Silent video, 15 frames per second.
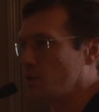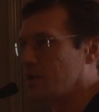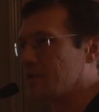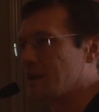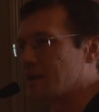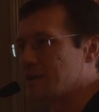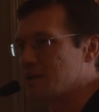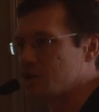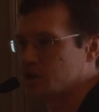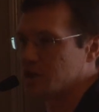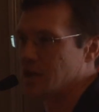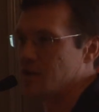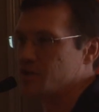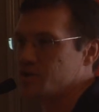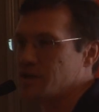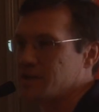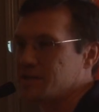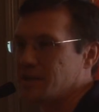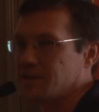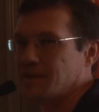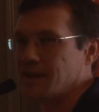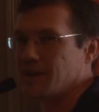le temps qui change dans
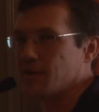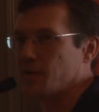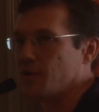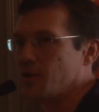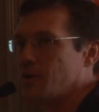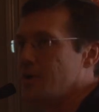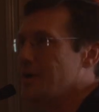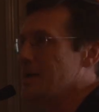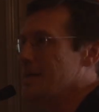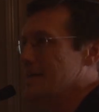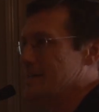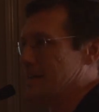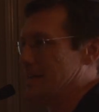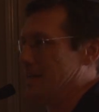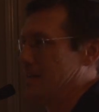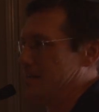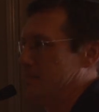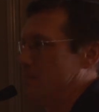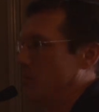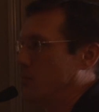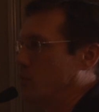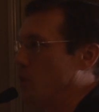certains cas?
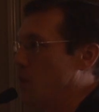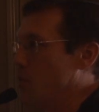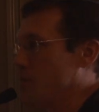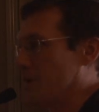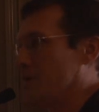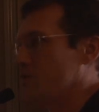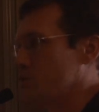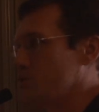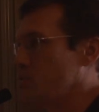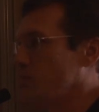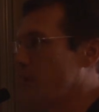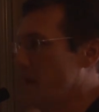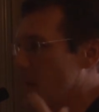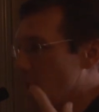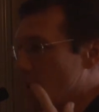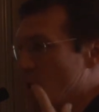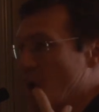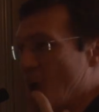Donc, souvent,